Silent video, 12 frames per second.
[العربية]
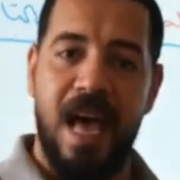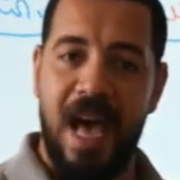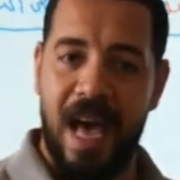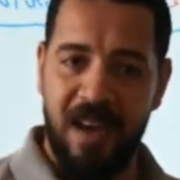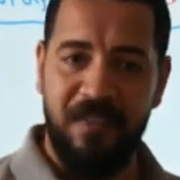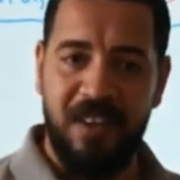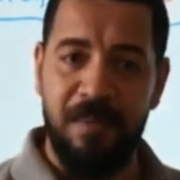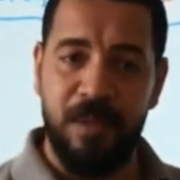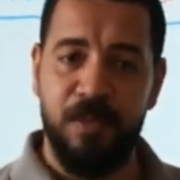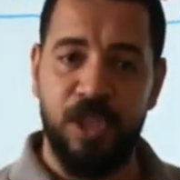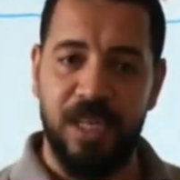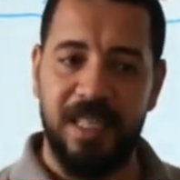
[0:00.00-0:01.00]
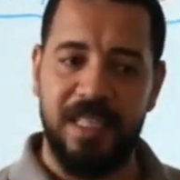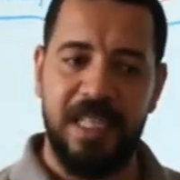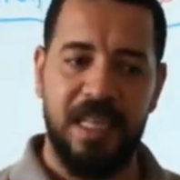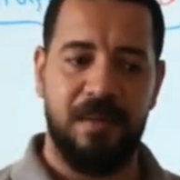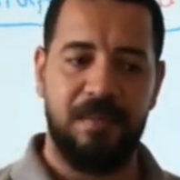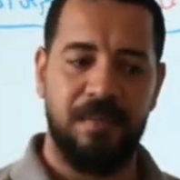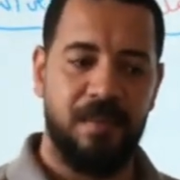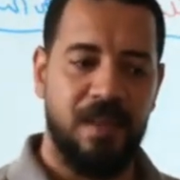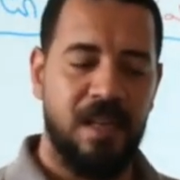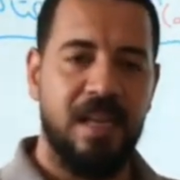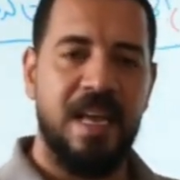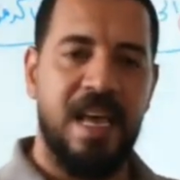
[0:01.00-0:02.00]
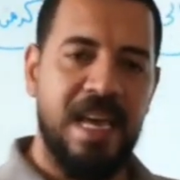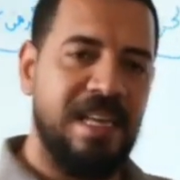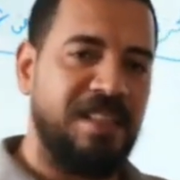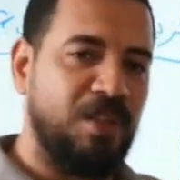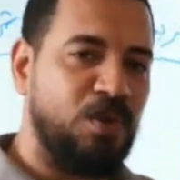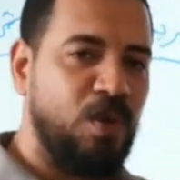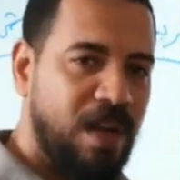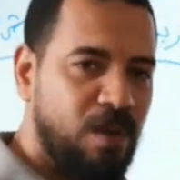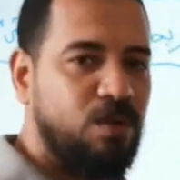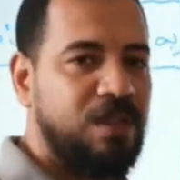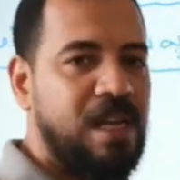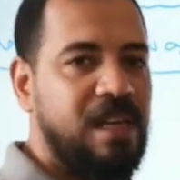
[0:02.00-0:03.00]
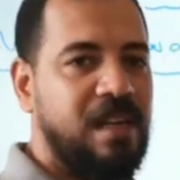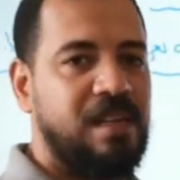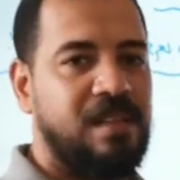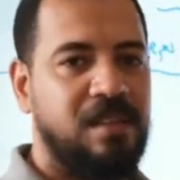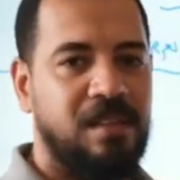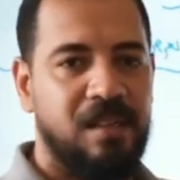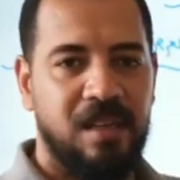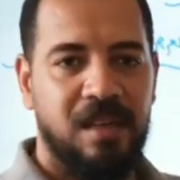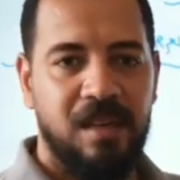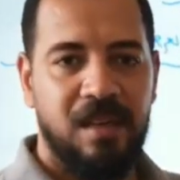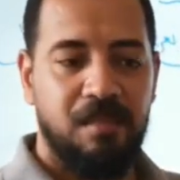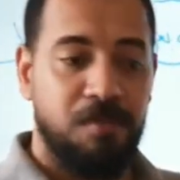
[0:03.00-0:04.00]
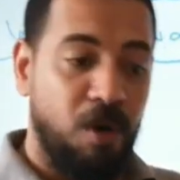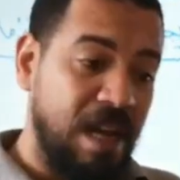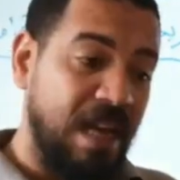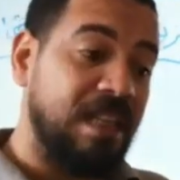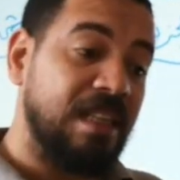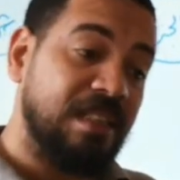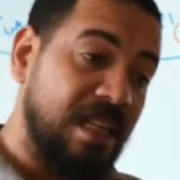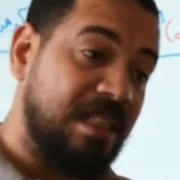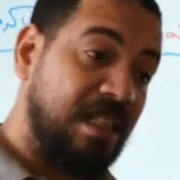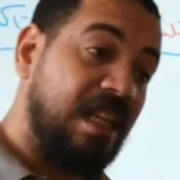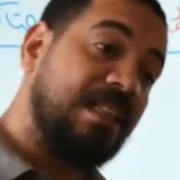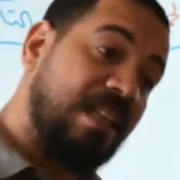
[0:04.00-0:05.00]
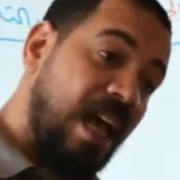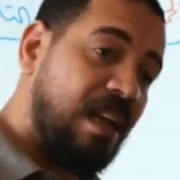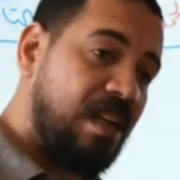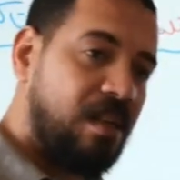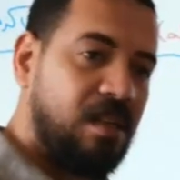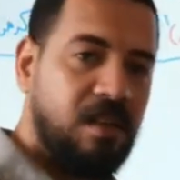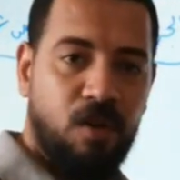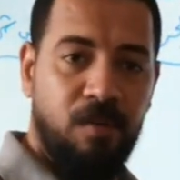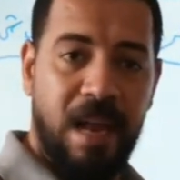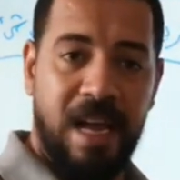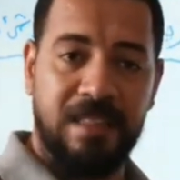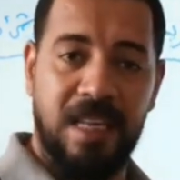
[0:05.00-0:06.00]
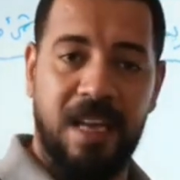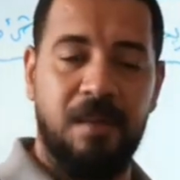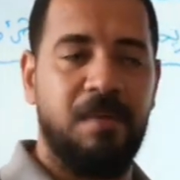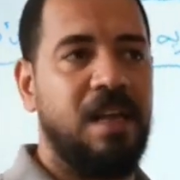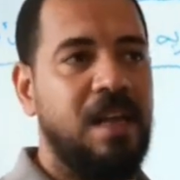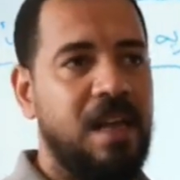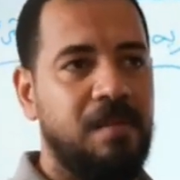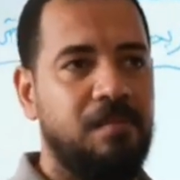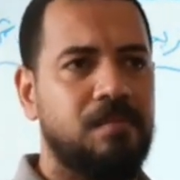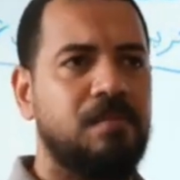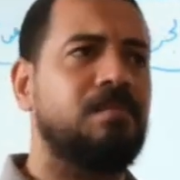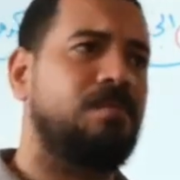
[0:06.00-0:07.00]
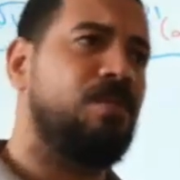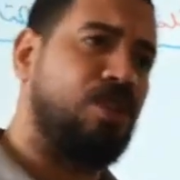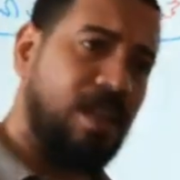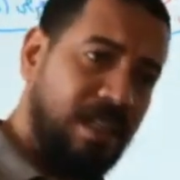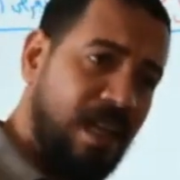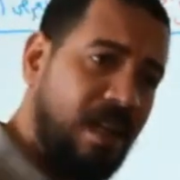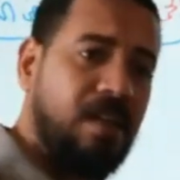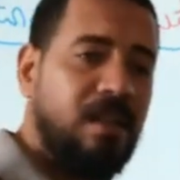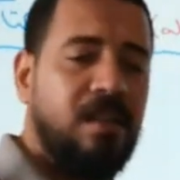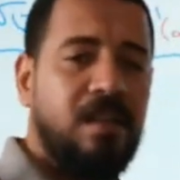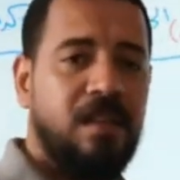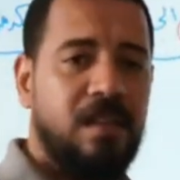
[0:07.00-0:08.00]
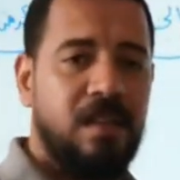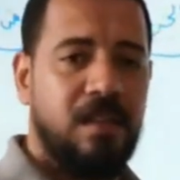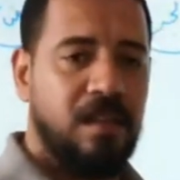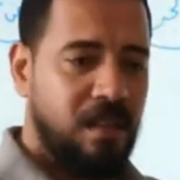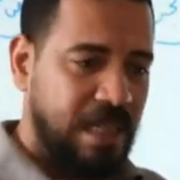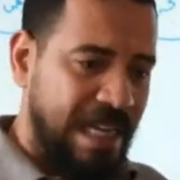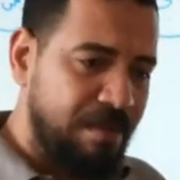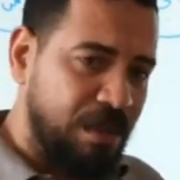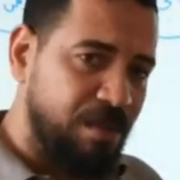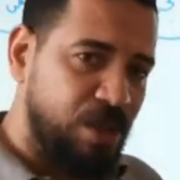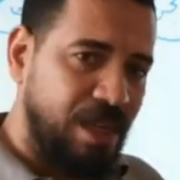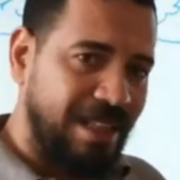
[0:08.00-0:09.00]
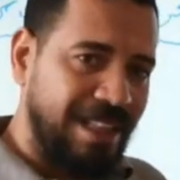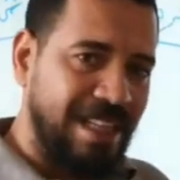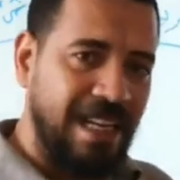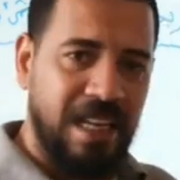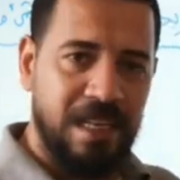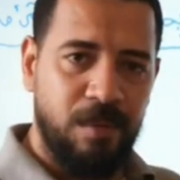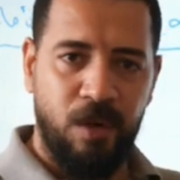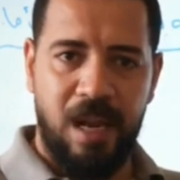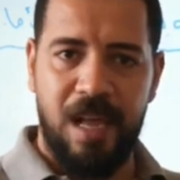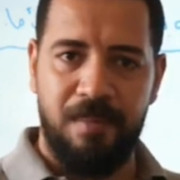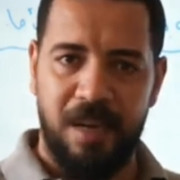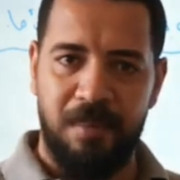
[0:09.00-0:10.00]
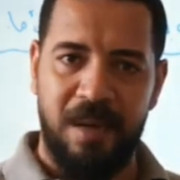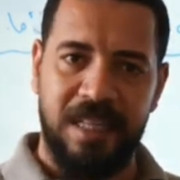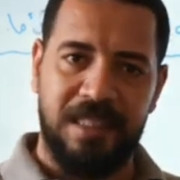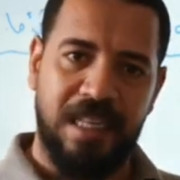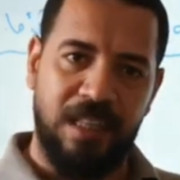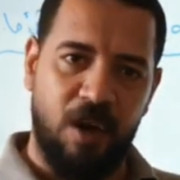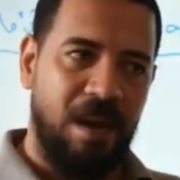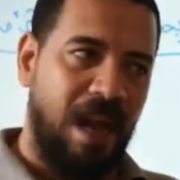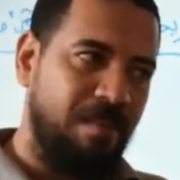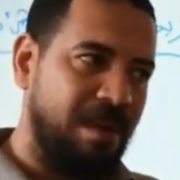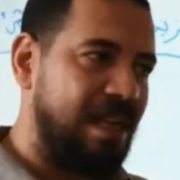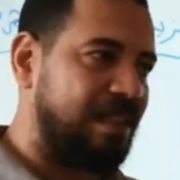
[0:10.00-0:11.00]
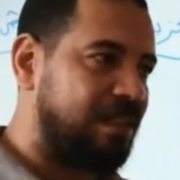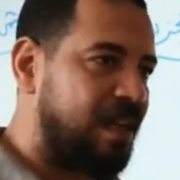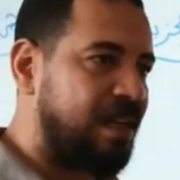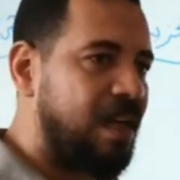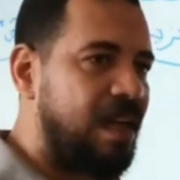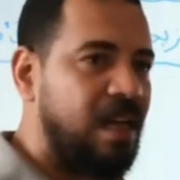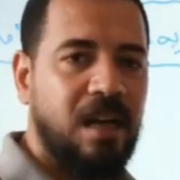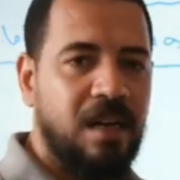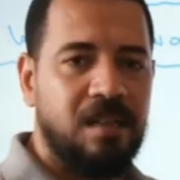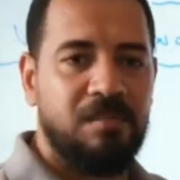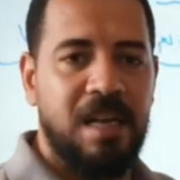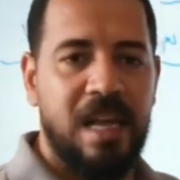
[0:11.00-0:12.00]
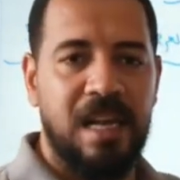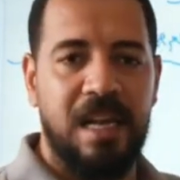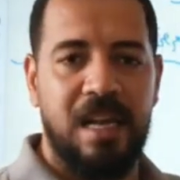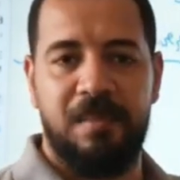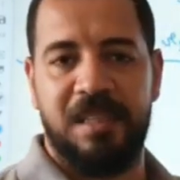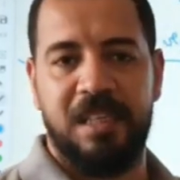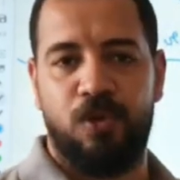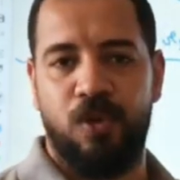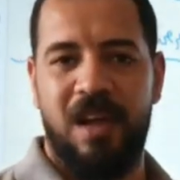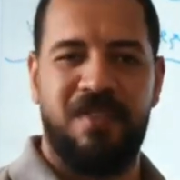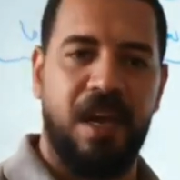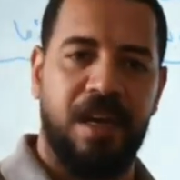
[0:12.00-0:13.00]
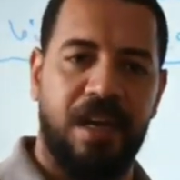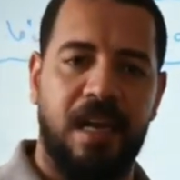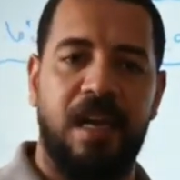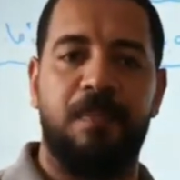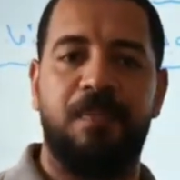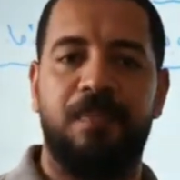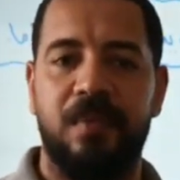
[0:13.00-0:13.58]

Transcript: عارف كلمة مش كده دي هي دي السؤال المزيل بقول لك الدرس ده سهل جملة عادية خبرية اهي مش كده كلمة مش كده دي اللي احنا بنقولها بالبلدي كده او بالعامية الدارجة الغرض منها ايه لما تيجي تقولها في اخر الكلام